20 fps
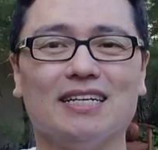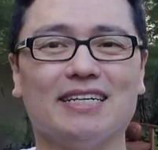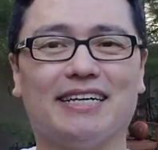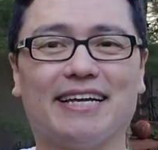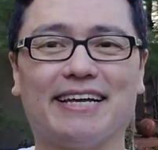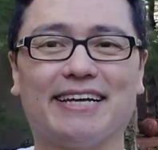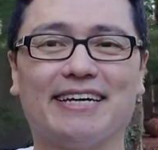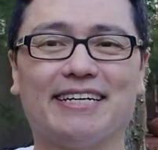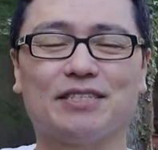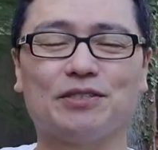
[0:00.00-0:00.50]

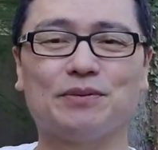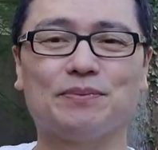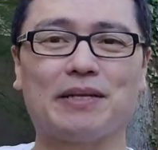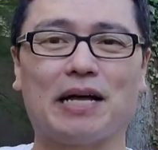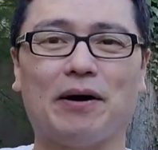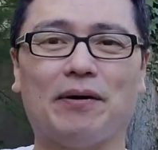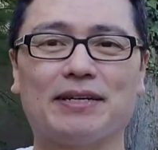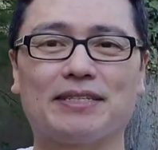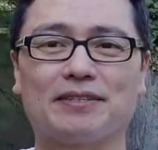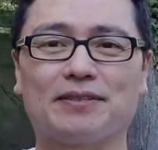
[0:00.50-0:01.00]
얘기가 좀
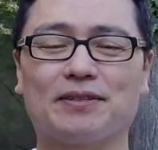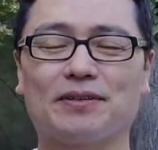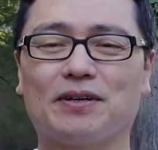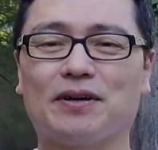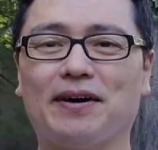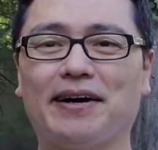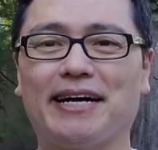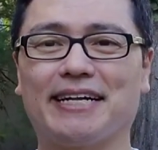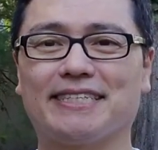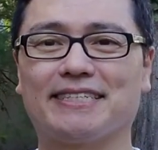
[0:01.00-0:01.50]
나왔었던 것
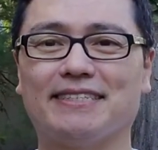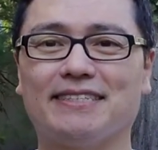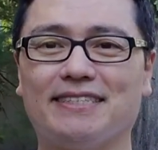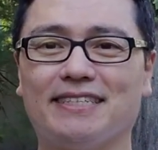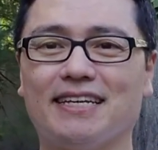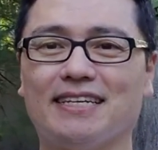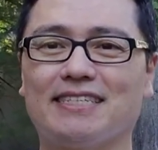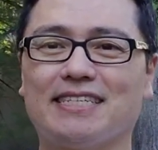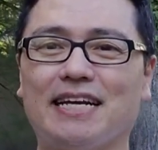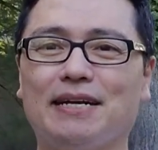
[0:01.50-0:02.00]

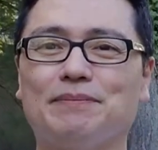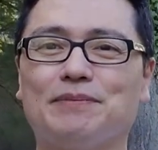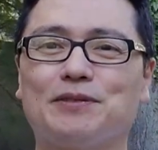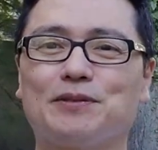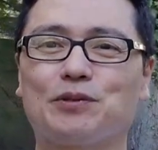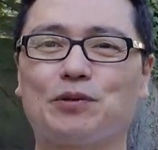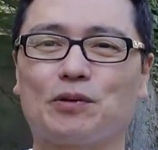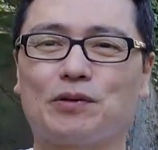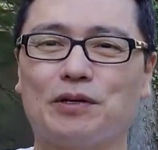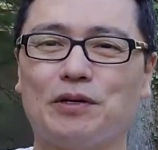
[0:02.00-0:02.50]
같은데 사람들은
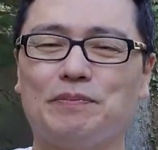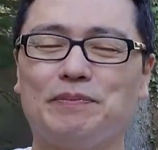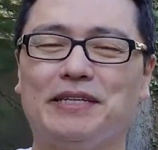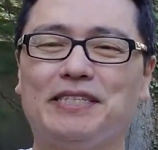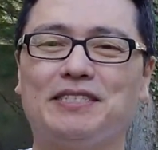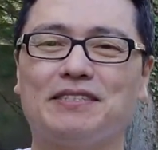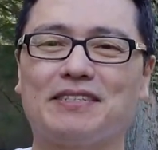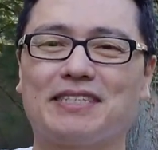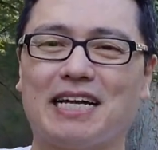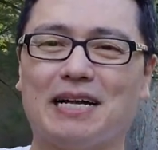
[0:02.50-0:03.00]
또 그걸
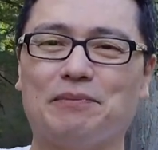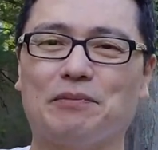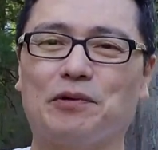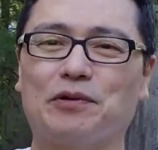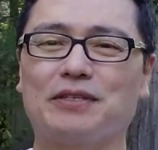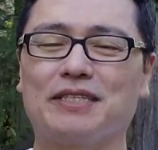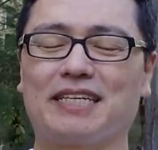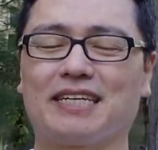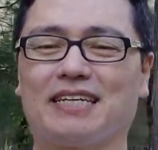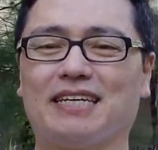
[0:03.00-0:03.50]
믿죠 잘
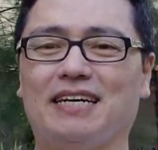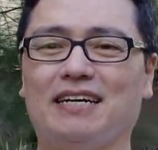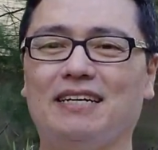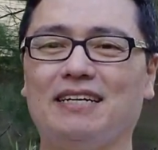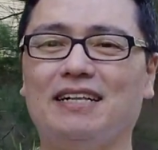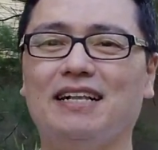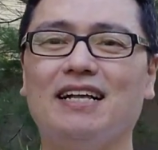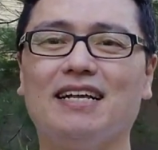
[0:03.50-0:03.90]
모르니까